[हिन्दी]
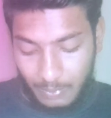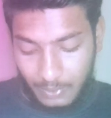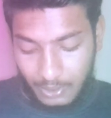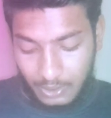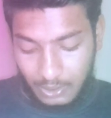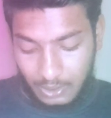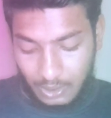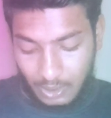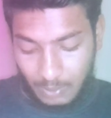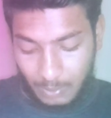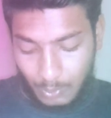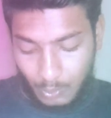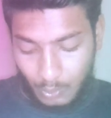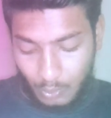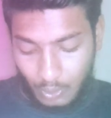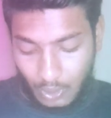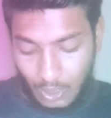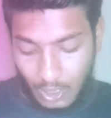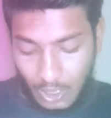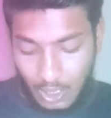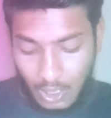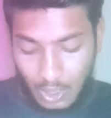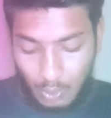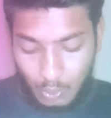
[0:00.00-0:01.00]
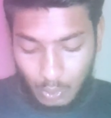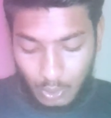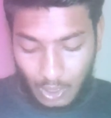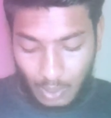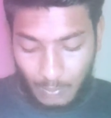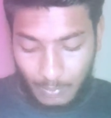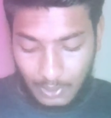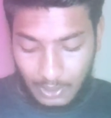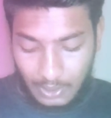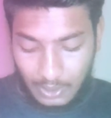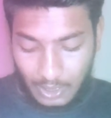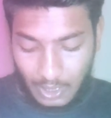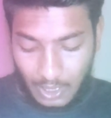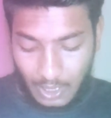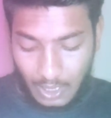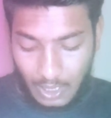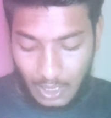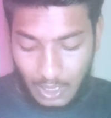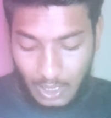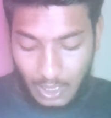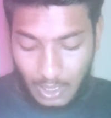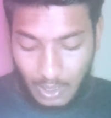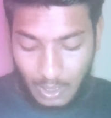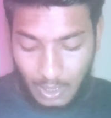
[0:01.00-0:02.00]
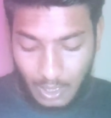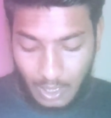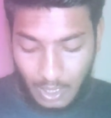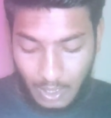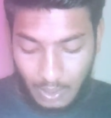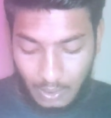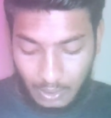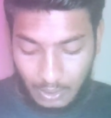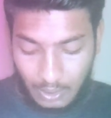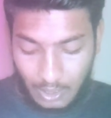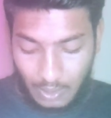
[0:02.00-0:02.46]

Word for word: पे इतने पे होगा तो यहाँ पे लिखा है आ,